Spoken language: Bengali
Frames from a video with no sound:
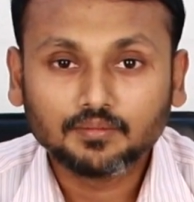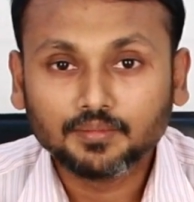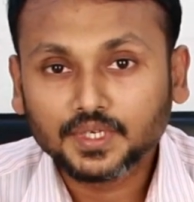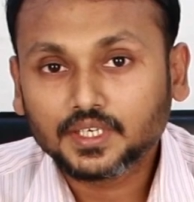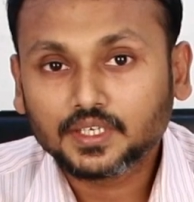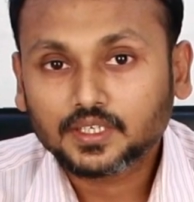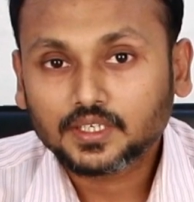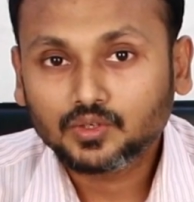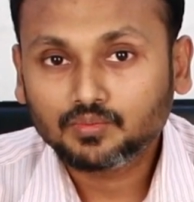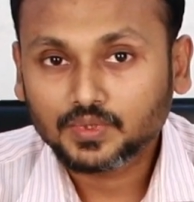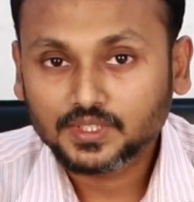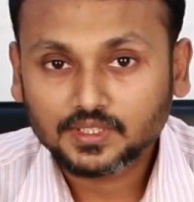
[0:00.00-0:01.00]
মিটিংটা
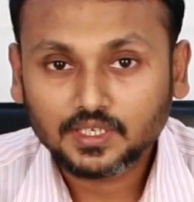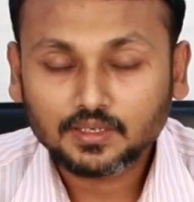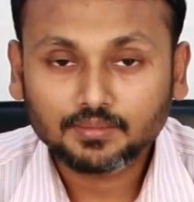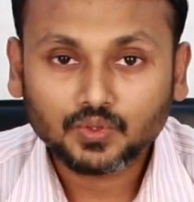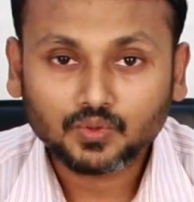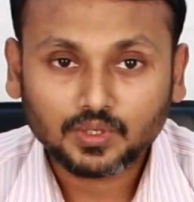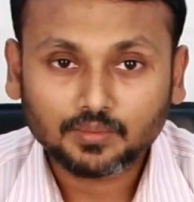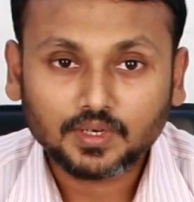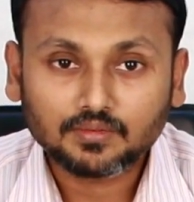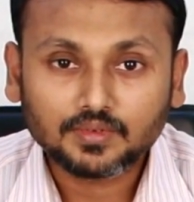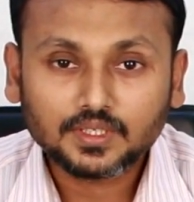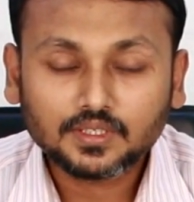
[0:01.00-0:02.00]
খুব ইজিলি আপনি করতে
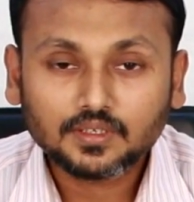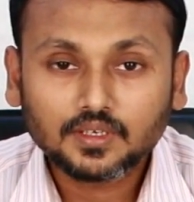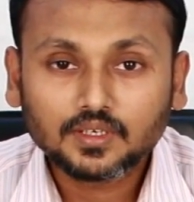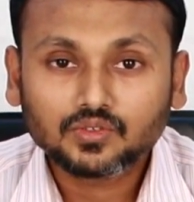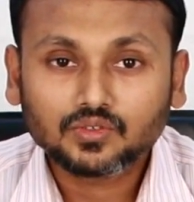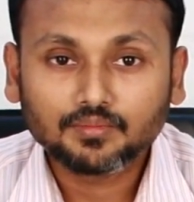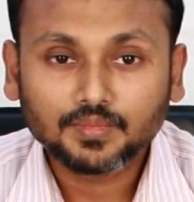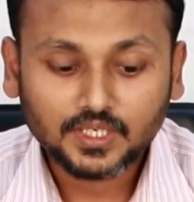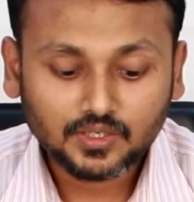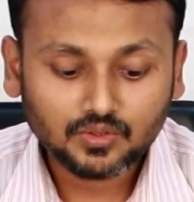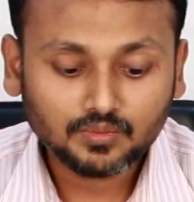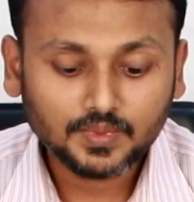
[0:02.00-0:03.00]
পারবেন সো
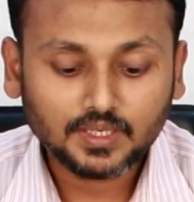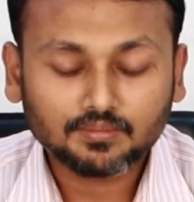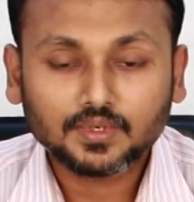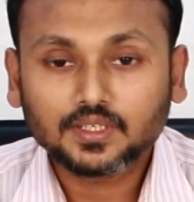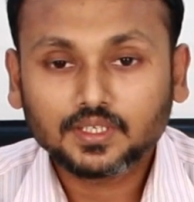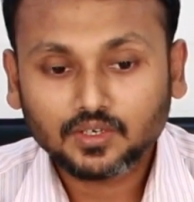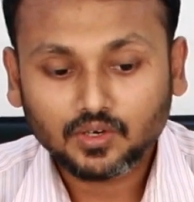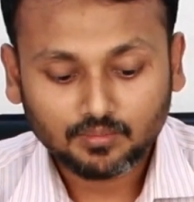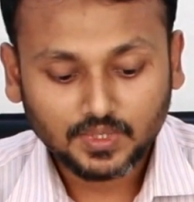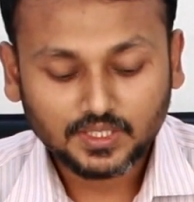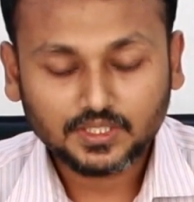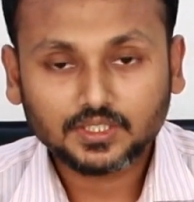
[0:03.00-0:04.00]
মিটিং রুমে আপনাদের
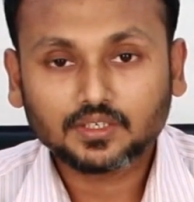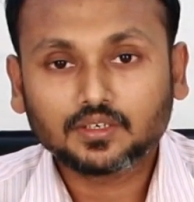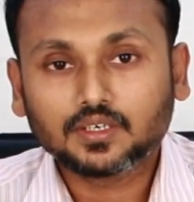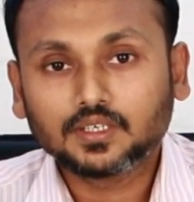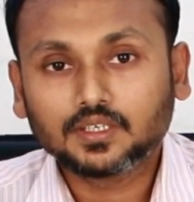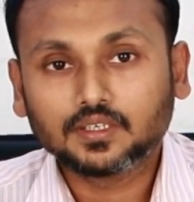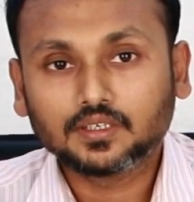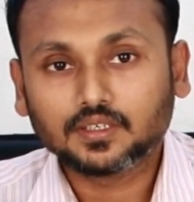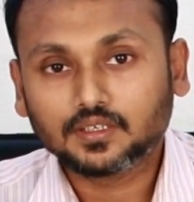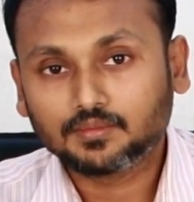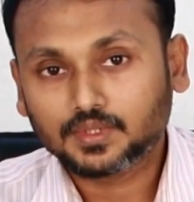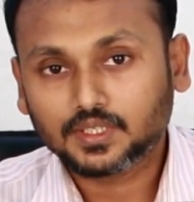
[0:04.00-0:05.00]
নর্মালি যেটা হয়
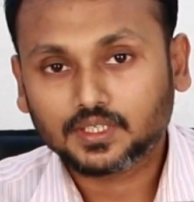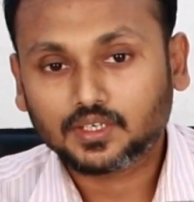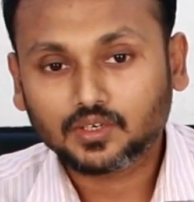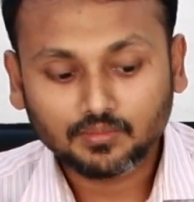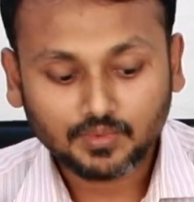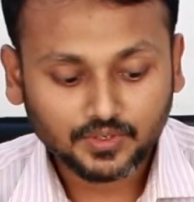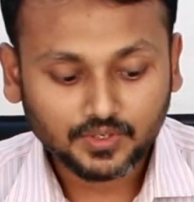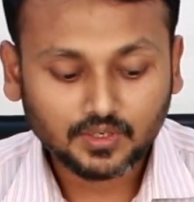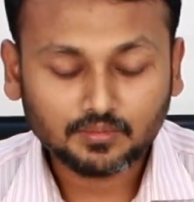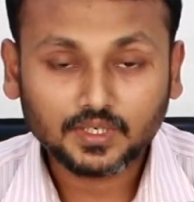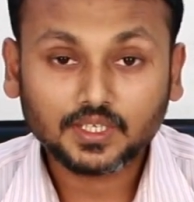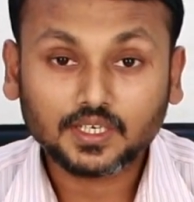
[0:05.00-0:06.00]
আমাদের একটা কমন
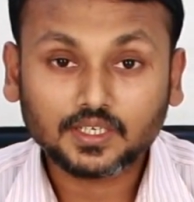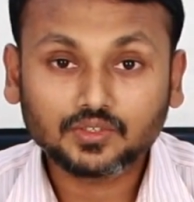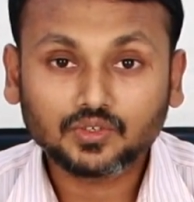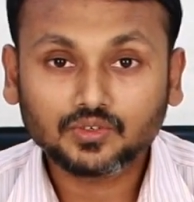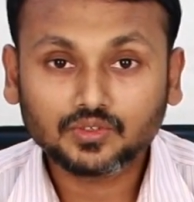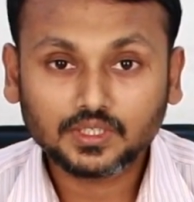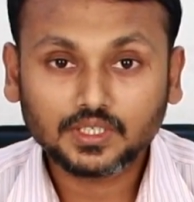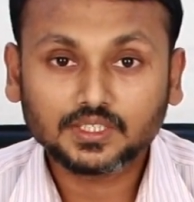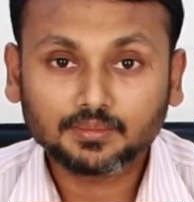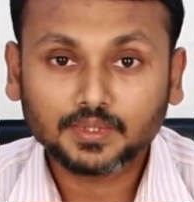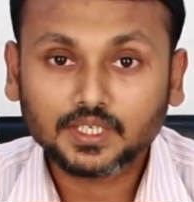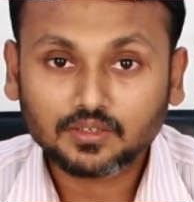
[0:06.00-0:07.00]
রিকোয়ারমেন্ট থাকে যখন যে
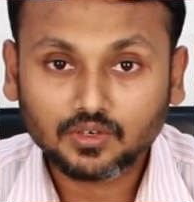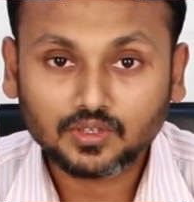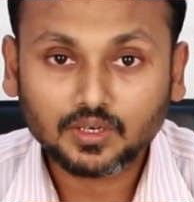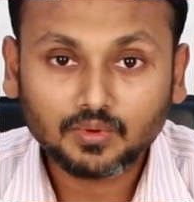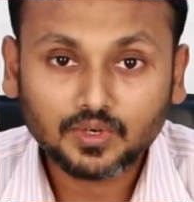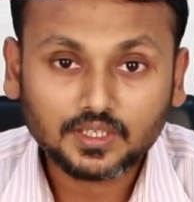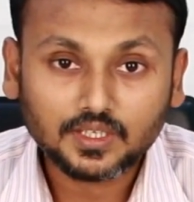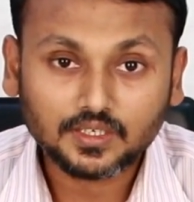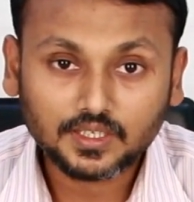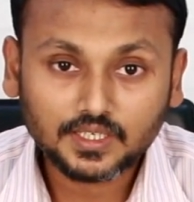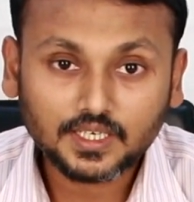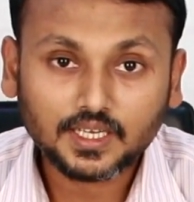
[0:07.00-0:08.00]
স্পিকার কথা বলে
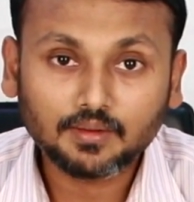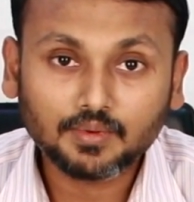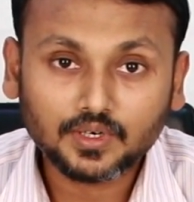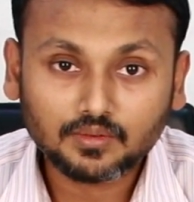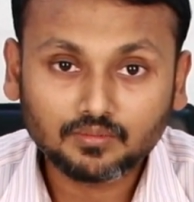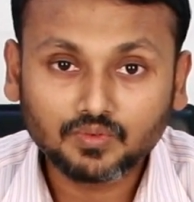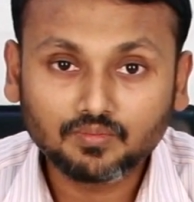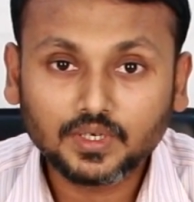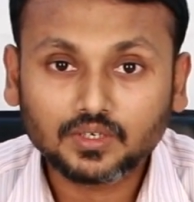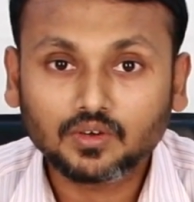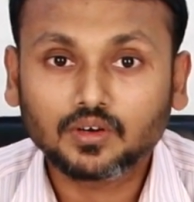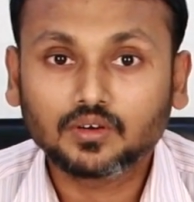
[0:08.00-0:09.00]
তার দিকে ক্যামেরাটা
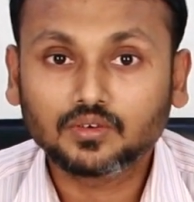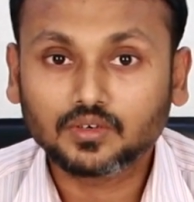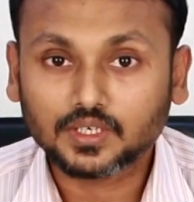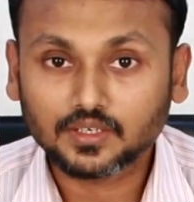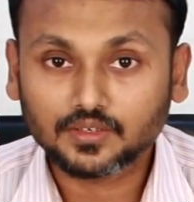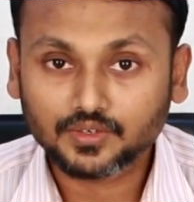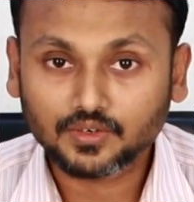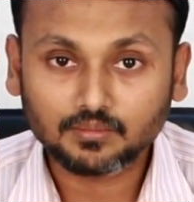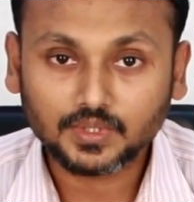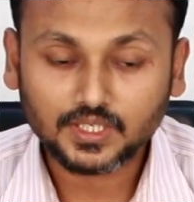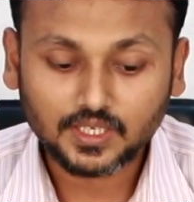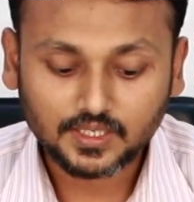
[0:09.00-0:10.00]
মুভমেন্ট করানোর একটা
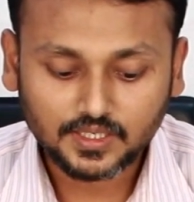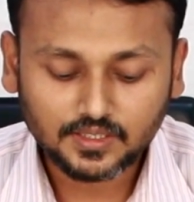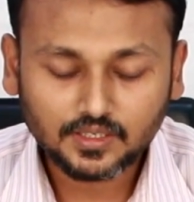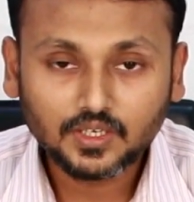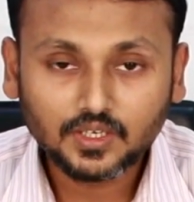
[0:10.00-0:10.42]
রিকোয়ারমেন্ট থাকে